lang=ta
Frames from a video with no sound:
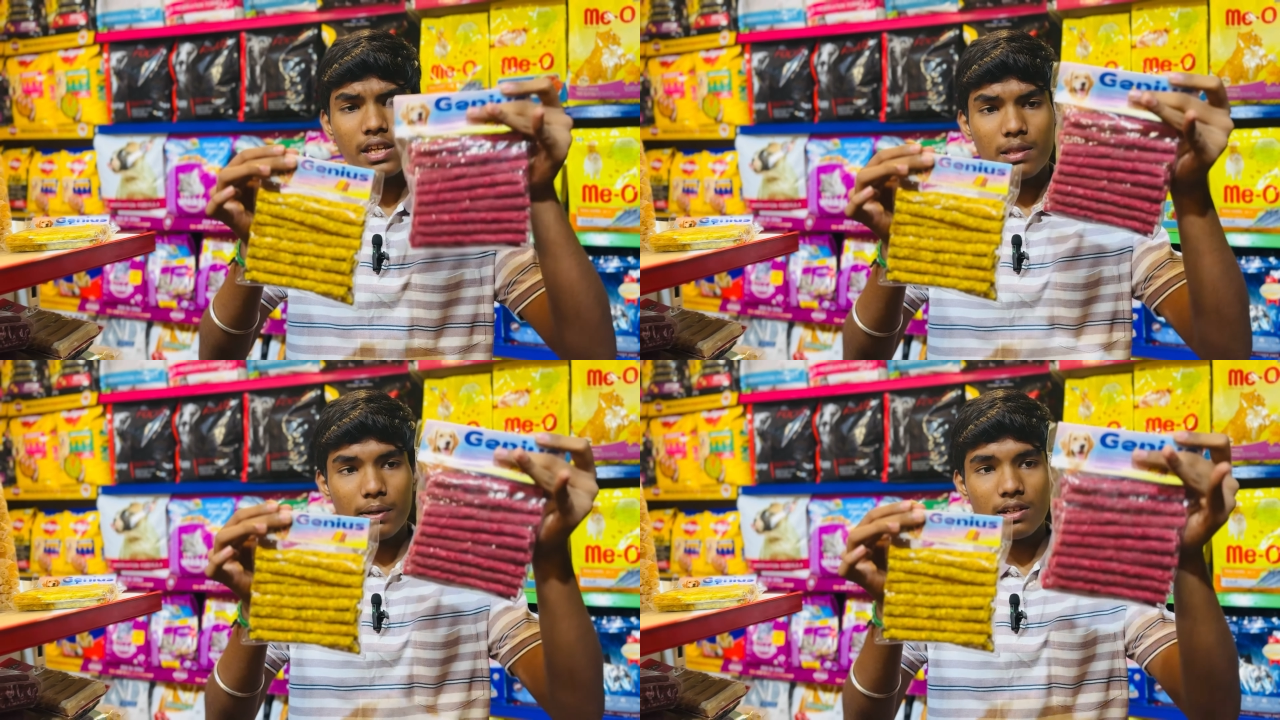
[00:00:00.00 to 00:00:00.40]

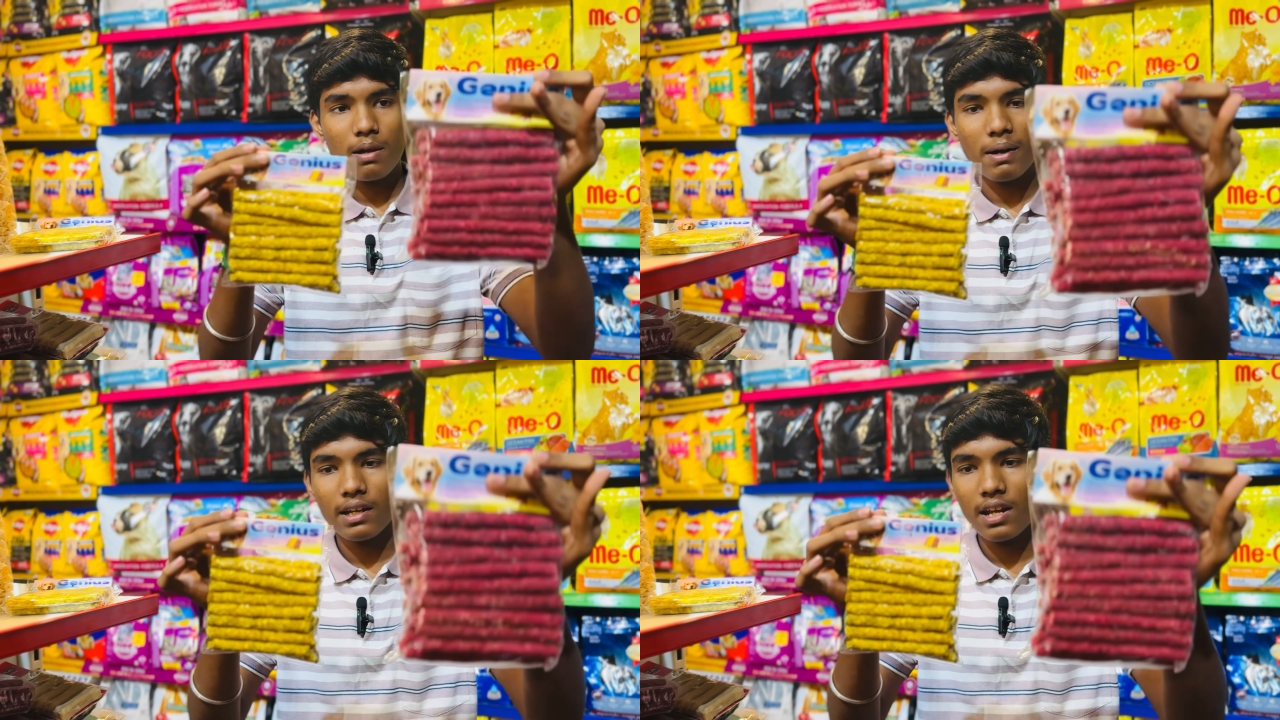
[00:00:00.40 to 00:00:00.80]
இது பார்த்தோன்னா
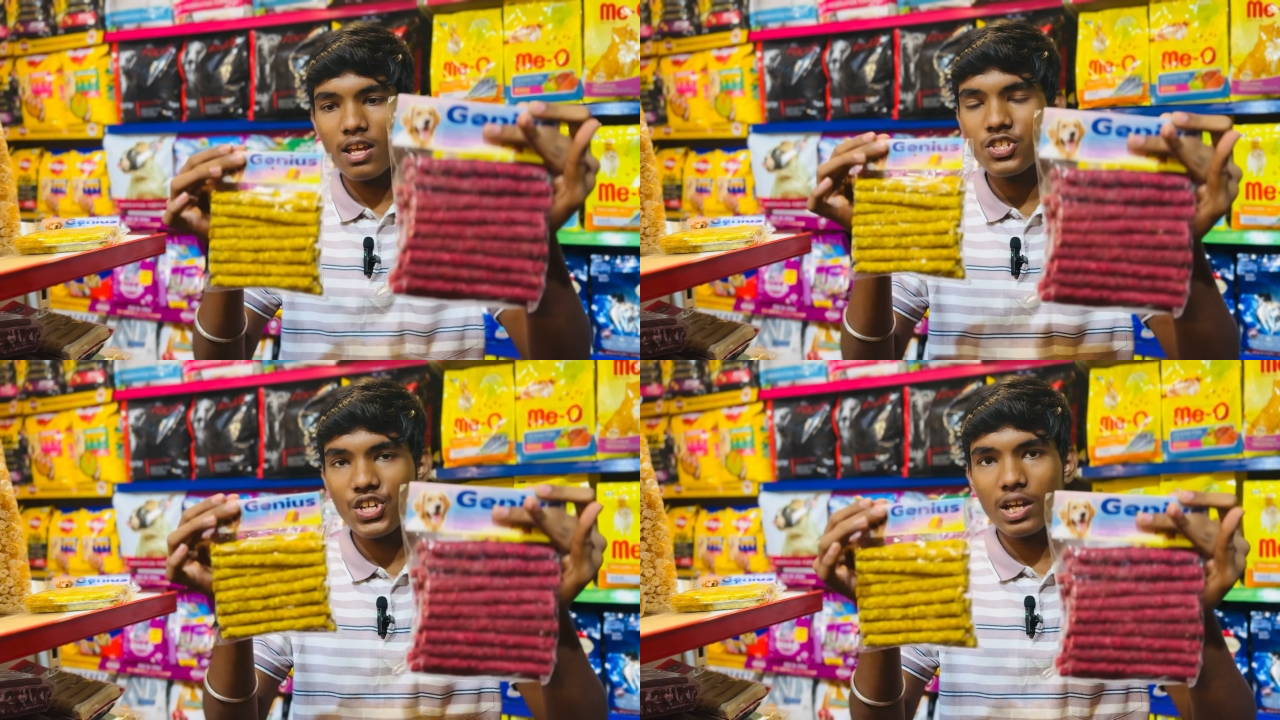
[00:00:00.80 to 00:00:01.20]

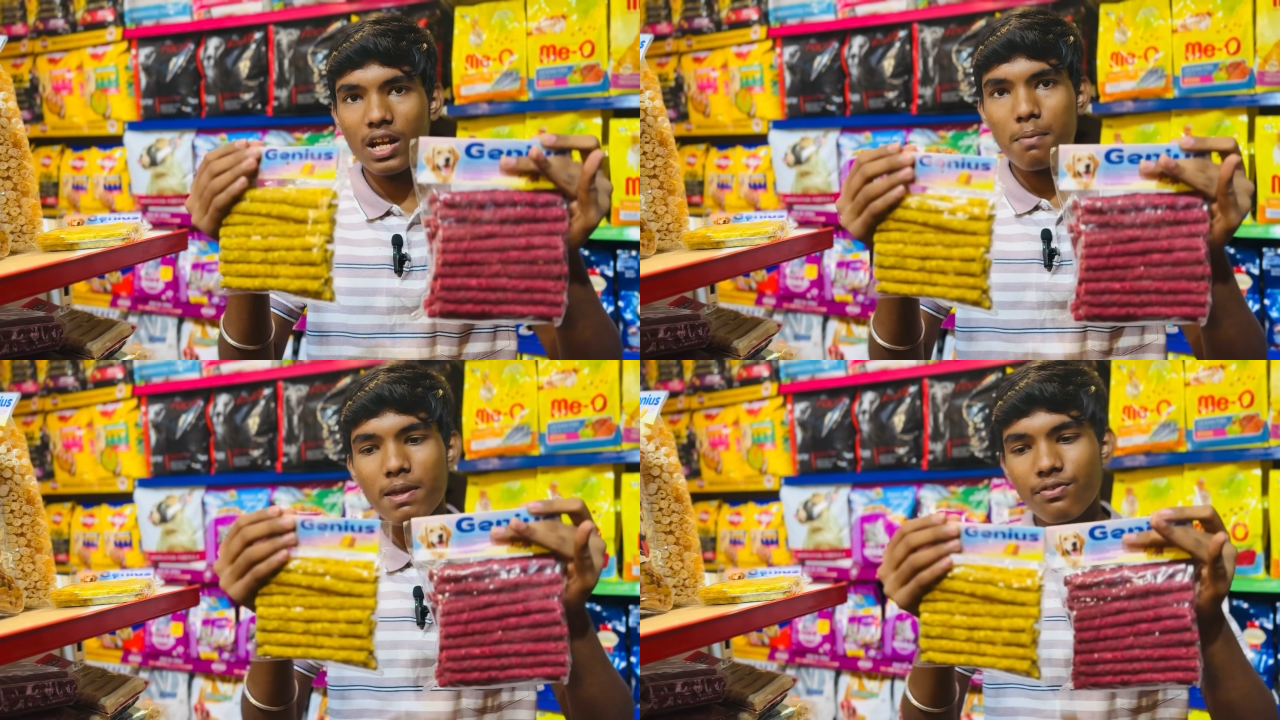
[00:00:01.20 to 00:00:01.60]
மட்டனு
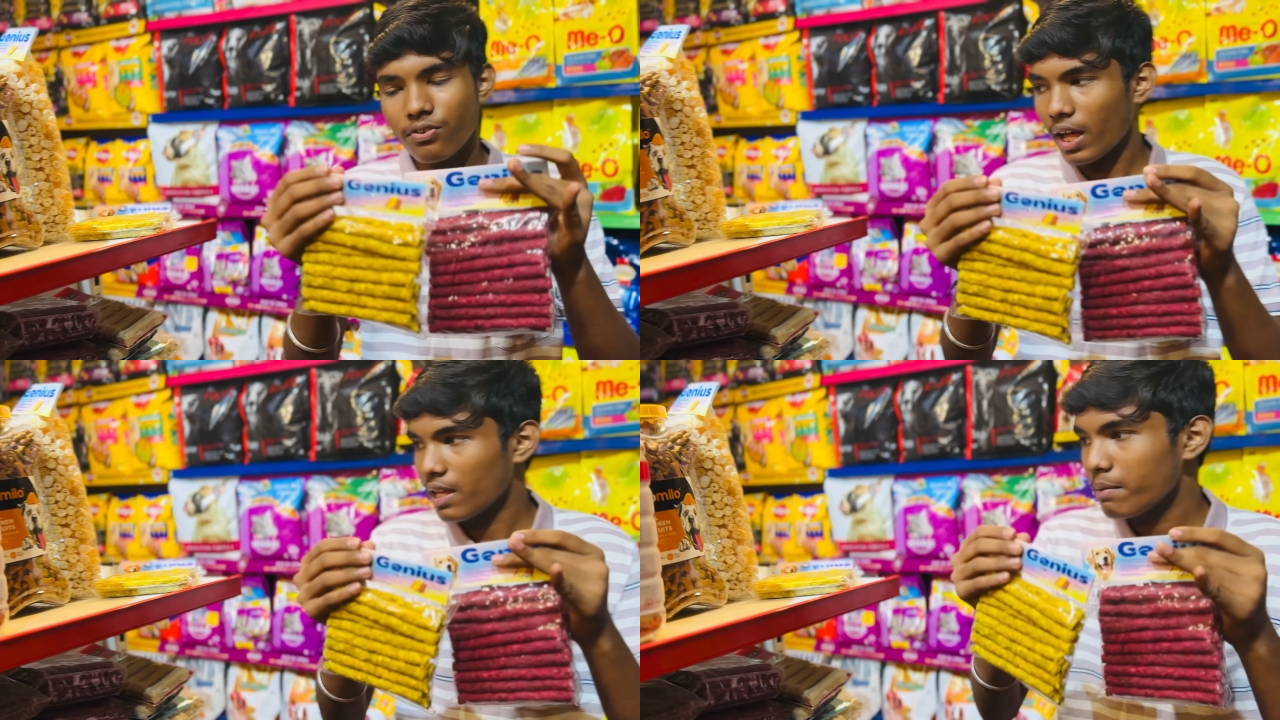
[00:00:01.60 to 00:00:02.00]
சிக்கனு பீஃப்
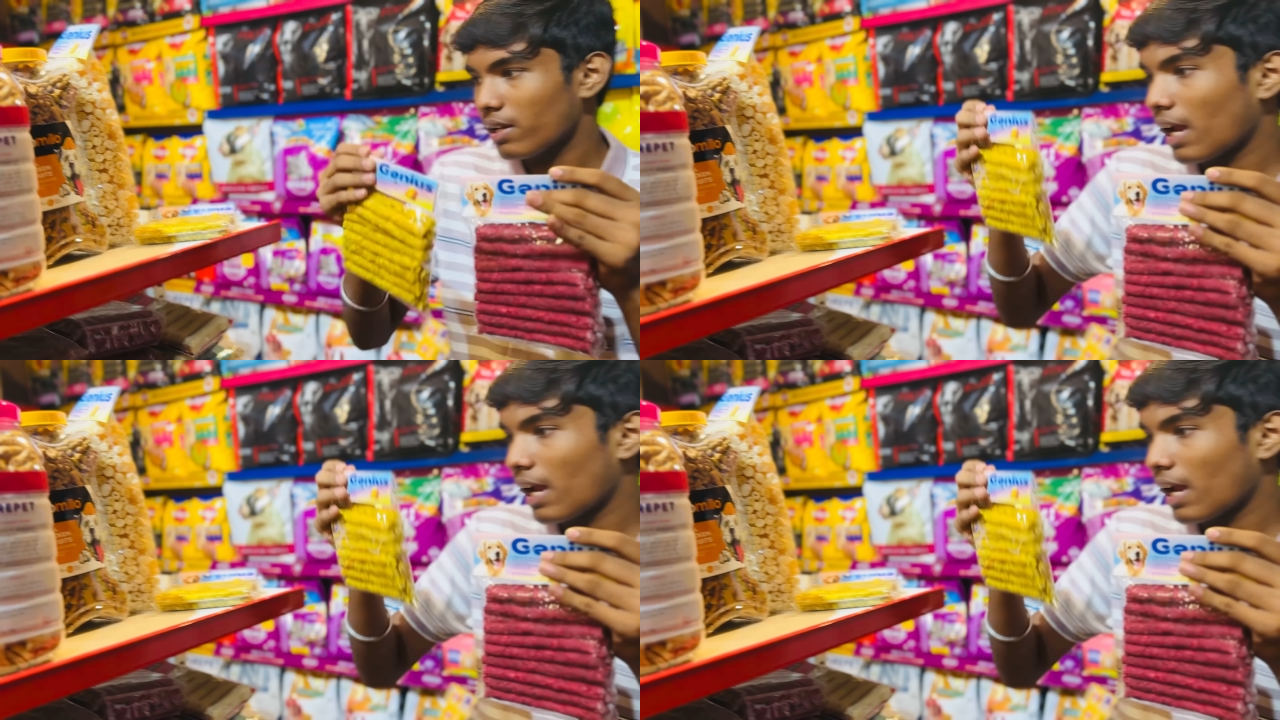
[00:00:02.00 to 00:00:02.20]
அதேமாரி